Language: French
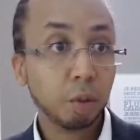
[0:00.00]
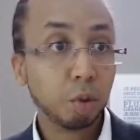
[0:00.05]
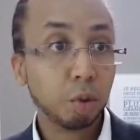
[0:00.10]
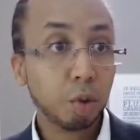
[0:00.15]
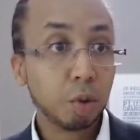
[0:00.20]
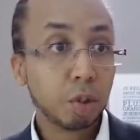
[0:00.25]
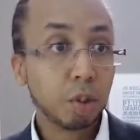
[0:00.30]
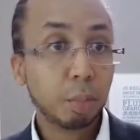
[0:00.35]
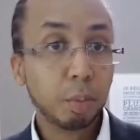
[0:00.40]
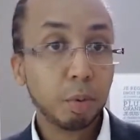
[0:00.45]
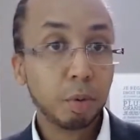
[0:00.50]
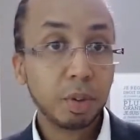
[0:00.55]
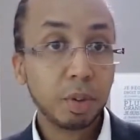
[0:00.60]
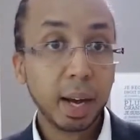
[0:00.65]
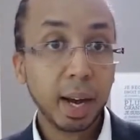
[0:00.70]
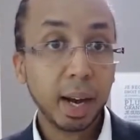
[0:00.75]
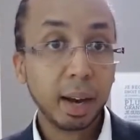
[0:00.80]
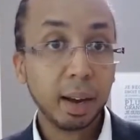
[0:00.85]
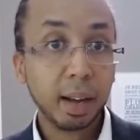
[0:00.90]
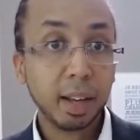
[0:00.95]
deux ans plus
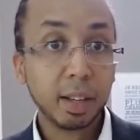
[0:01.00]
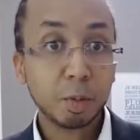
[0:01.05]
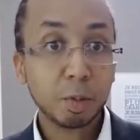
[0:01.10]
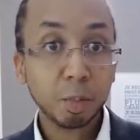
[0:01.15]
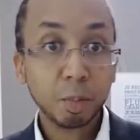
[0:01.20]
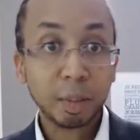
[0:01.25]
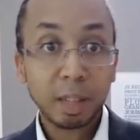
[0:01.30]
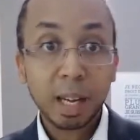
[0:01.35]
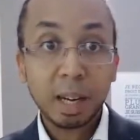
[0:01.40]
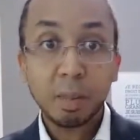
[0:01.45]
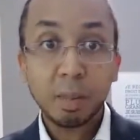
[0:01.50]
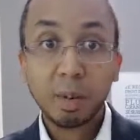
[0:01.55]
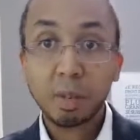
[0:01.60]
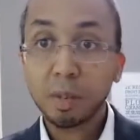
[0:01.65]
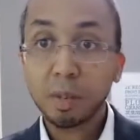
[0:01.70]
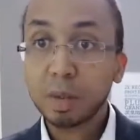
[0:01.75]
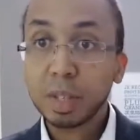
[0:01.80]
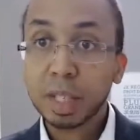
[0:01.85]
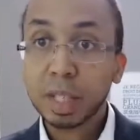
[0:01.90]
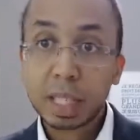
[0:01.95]
tard, est spontanément
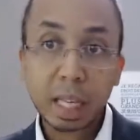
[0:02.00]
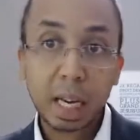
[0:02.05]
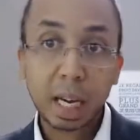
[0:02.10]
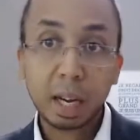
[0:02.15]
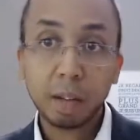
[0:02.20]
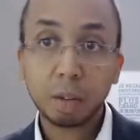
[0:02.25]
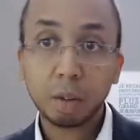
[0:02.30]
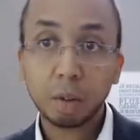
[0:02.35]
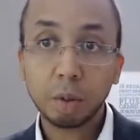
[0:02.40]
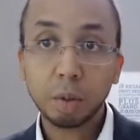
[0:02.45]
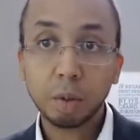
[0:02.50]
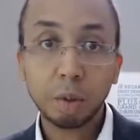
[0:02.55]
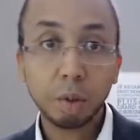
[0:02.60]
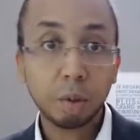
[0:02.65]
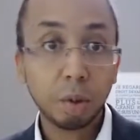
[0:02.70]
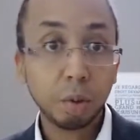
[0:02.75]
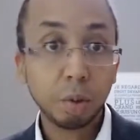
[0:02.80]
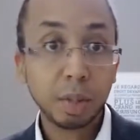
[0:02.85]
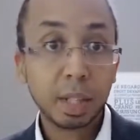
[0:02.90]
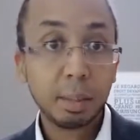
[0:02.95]
venue s'inscrire à un
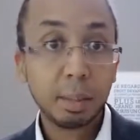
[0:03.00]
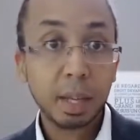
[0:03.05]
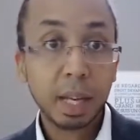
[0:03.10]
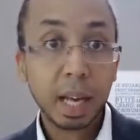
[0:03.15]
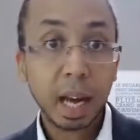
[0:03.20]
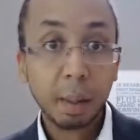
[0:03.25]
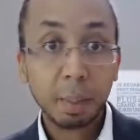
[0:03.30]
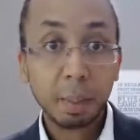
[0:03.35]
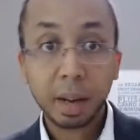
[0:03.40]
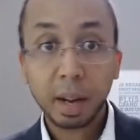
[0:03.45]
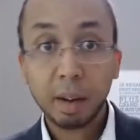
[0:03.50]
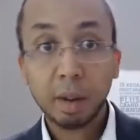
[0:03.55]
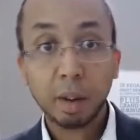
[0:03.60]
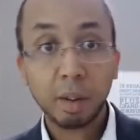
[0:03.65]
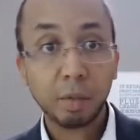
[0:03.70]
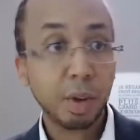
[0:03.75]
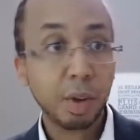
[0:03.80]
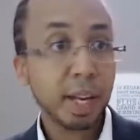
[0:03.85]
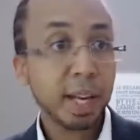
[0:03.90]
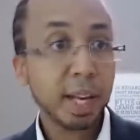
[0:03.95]
de, nos séminaires après avoir
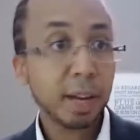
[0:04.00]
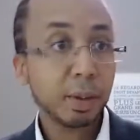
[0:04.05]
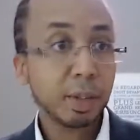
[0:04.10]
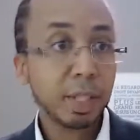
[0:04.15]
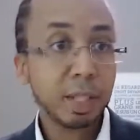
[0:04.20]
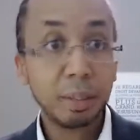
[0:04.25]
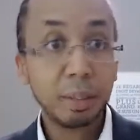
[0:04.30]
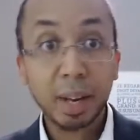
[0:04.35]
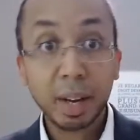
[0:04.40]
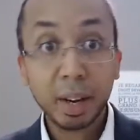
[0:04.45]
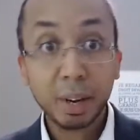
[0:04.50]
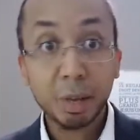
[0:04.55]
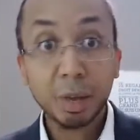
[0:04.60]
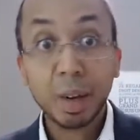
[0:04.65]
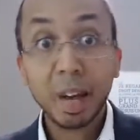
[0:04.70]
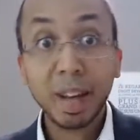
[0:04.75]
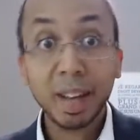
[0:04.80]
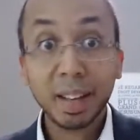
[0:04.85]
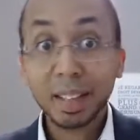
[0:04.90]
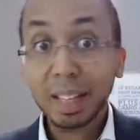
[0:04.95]
envoyé quelques emails et eu
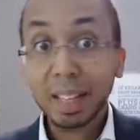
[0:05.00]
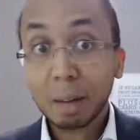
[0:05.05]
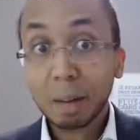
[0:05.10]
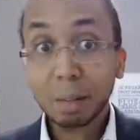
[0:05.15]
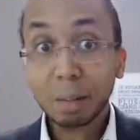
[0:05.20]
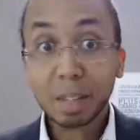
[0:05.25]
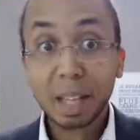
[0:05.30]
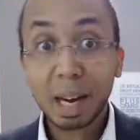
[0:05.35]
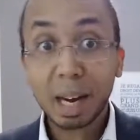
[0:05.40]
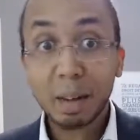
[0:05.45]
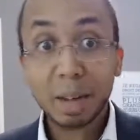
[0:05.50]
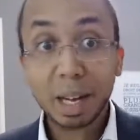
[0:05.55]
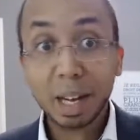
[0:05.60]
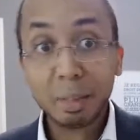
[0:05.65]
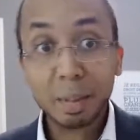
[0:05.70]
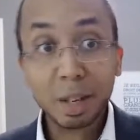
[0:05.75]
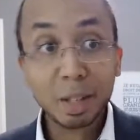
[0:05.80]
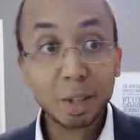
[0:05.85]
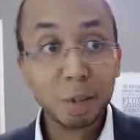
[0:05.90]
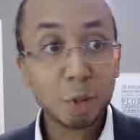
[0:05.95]
des réponses qu'elle a bien
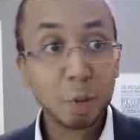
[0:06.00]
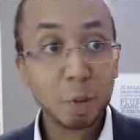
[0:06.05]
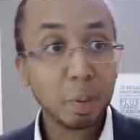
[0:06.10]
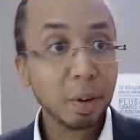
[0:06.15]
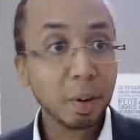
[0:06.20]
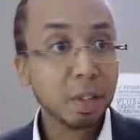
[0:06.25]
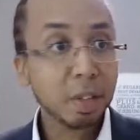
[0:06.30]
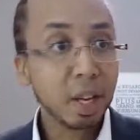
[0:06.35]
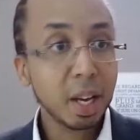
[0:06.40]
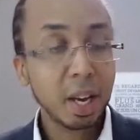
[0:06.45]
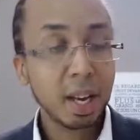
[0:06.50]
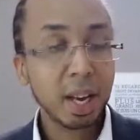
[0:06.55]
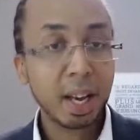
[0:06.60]
aimées, je suppose.